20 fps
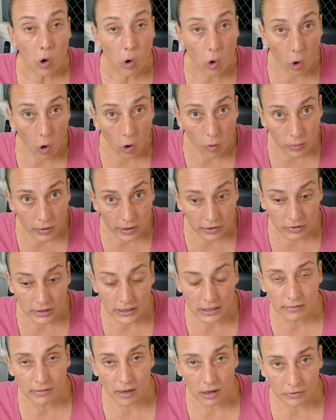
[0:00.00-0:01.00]
Como que
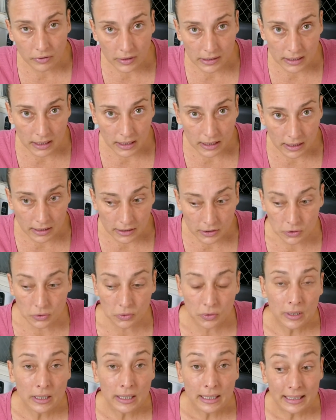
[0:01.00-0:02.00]
você vai fazer
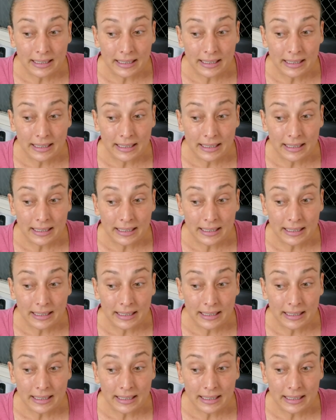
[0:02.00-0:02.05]
isso?